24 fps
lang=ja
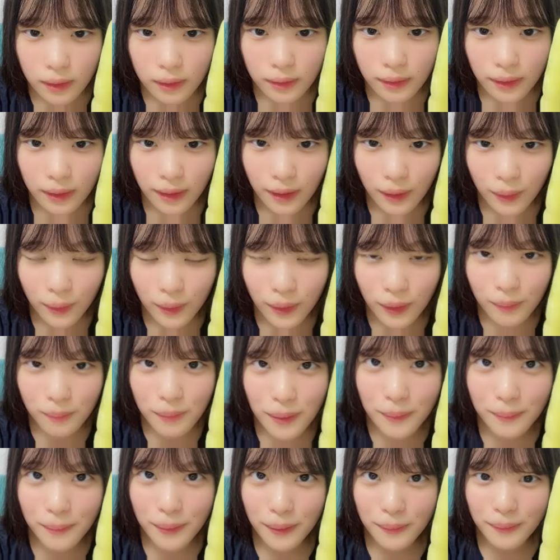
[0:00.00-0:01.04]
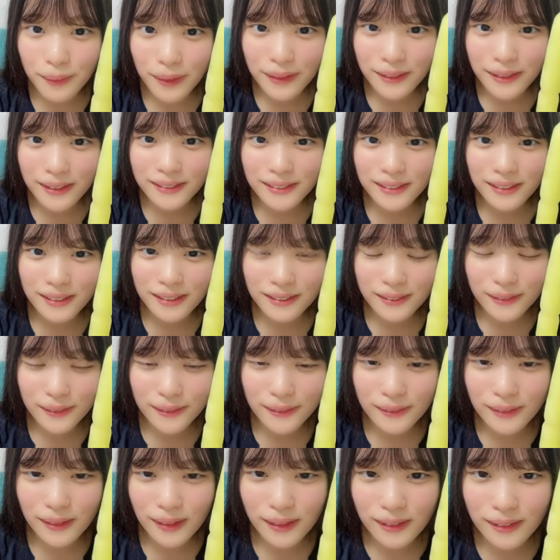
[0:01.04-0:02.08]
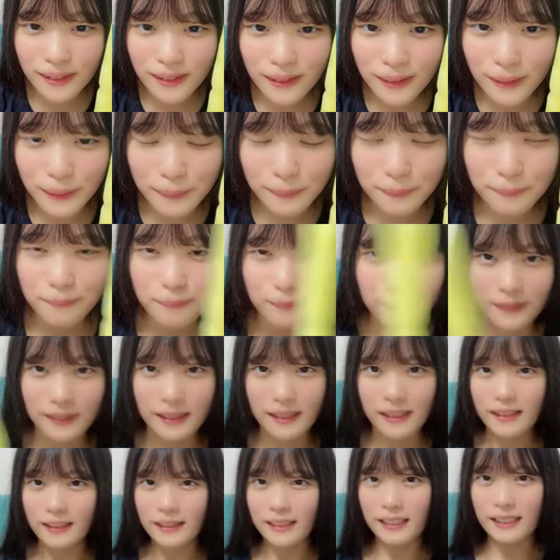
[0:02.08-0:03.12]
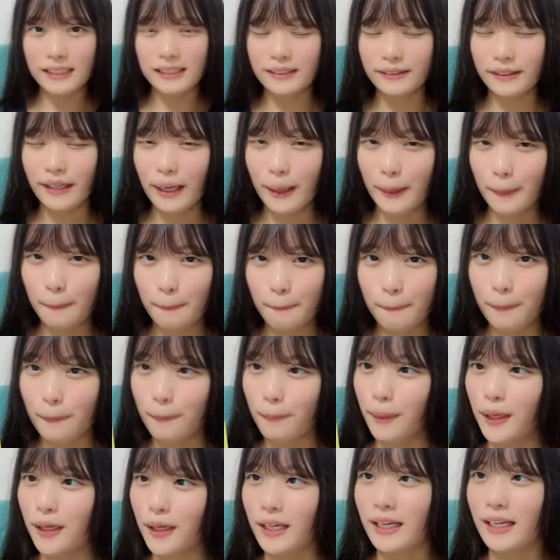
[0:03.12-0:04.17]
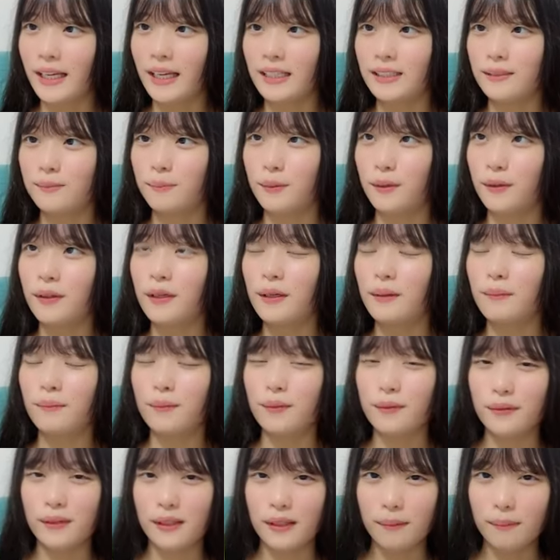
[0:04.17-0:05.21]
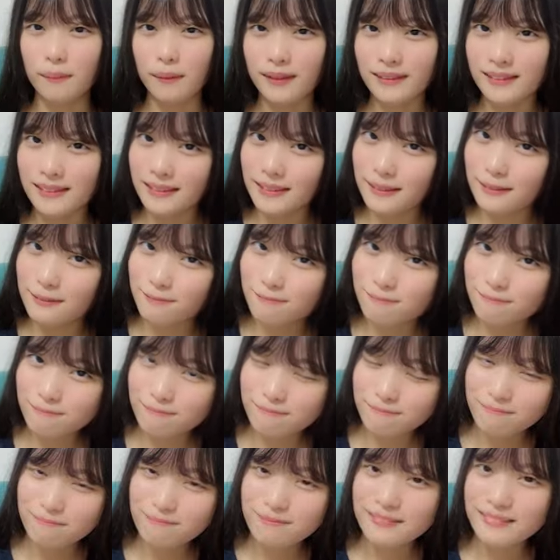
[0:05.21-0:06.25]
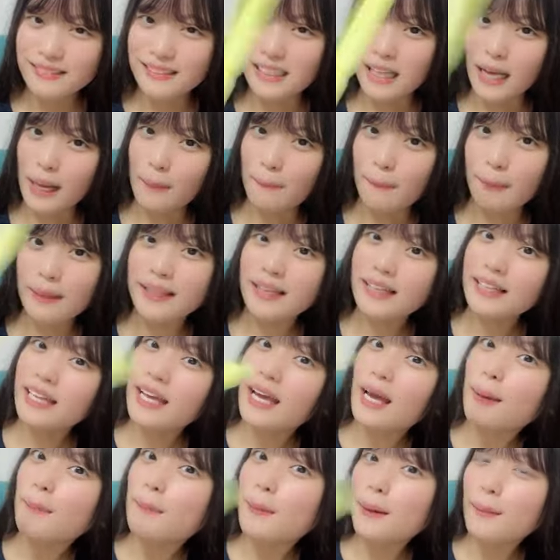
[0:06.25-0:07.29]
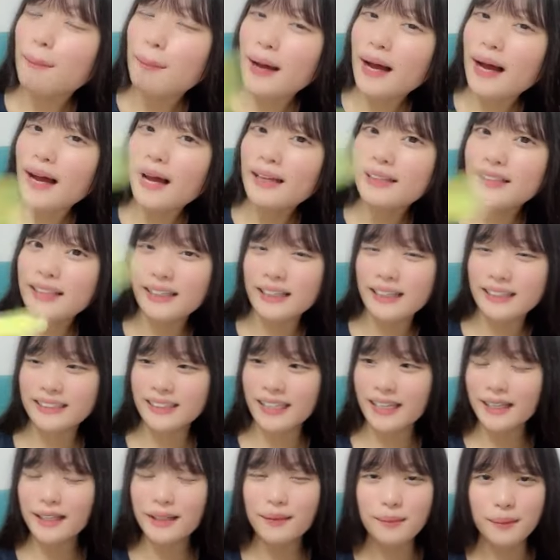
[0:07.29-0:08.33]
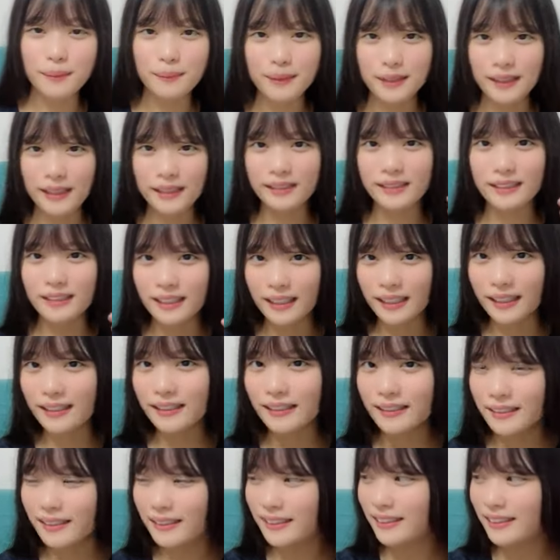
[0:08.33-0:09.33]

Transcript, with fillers: あるねあ他メンバーも話してたそうなんや私はポッキンアイスポッキンボって言いますじゃあまたねバイバイなんかサイリウムみたいじゃない